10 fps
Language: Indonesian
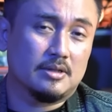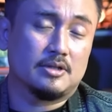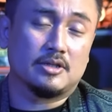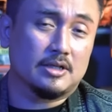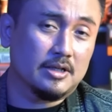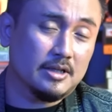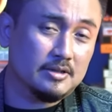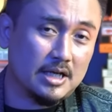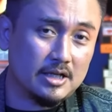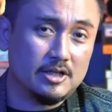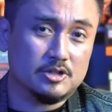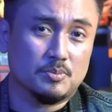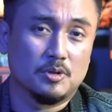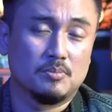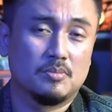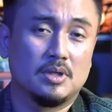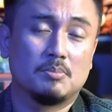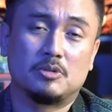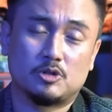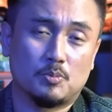detik-detik terakhir sebelum
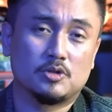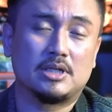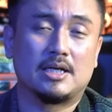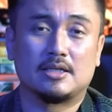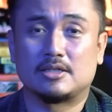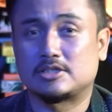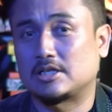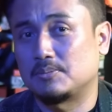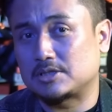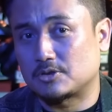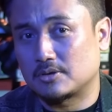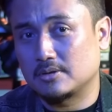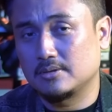pencoblosan akan terjadi besok.